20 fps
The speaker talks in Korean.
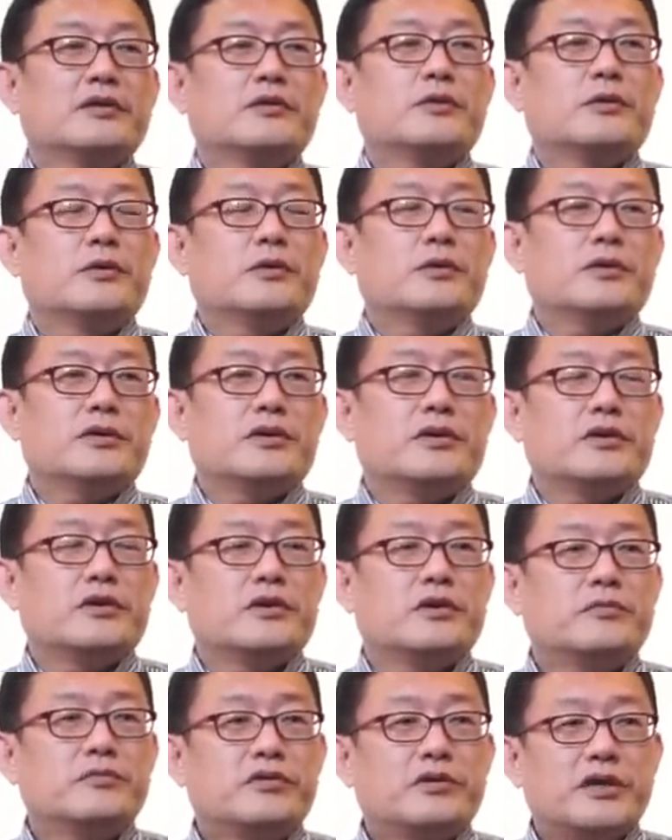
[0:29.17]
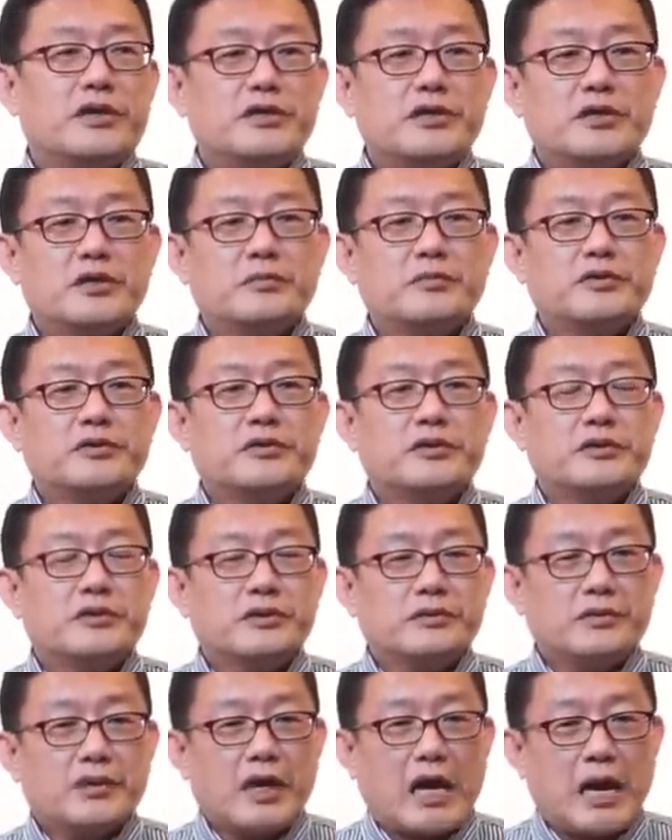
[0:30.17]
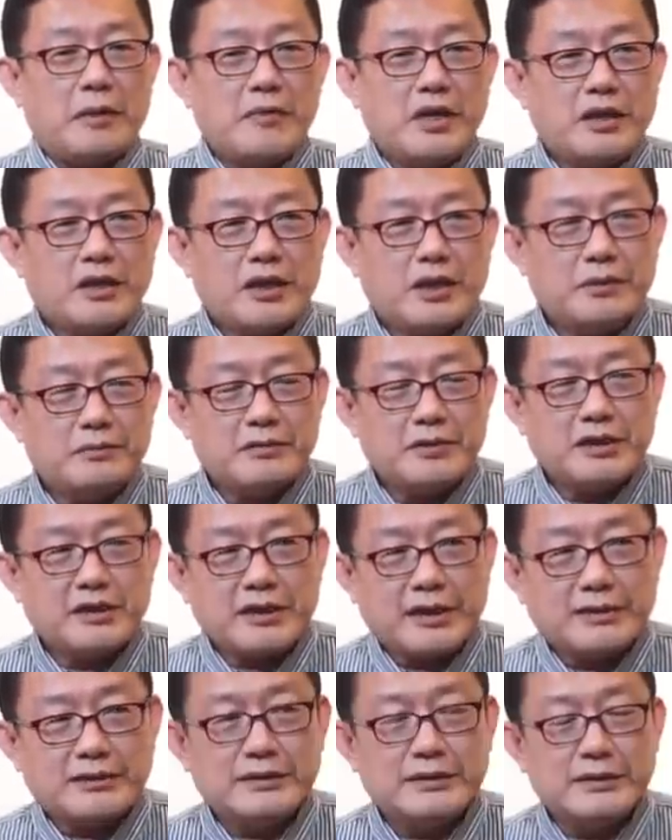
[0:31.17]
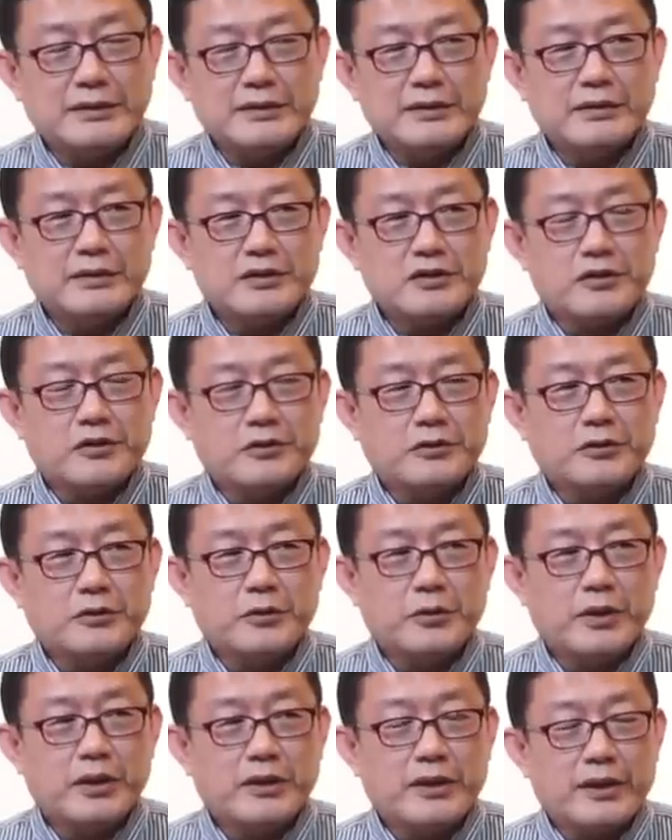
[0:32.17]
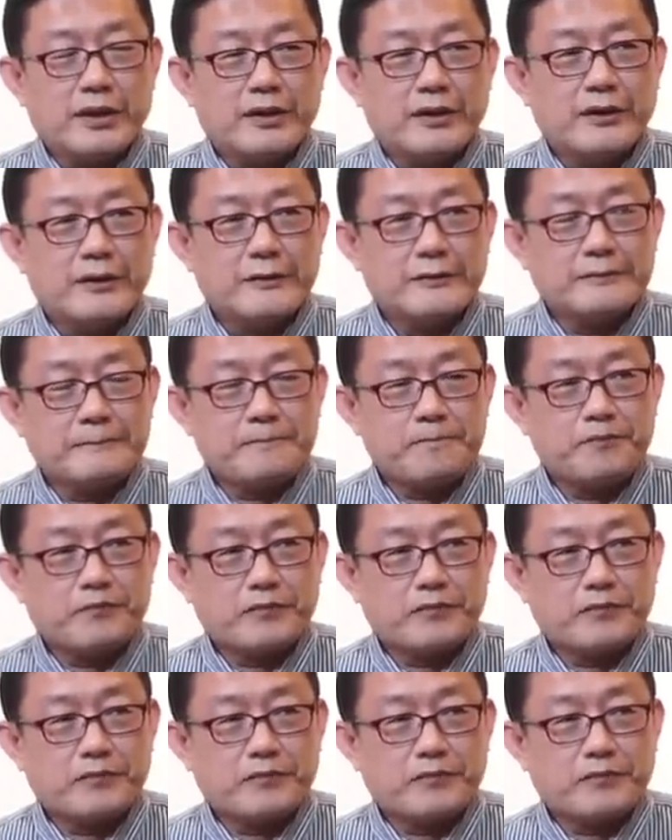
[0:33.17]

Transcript: 또 연불 하시는 분들은 아미타불이 다스리는 정토에 내가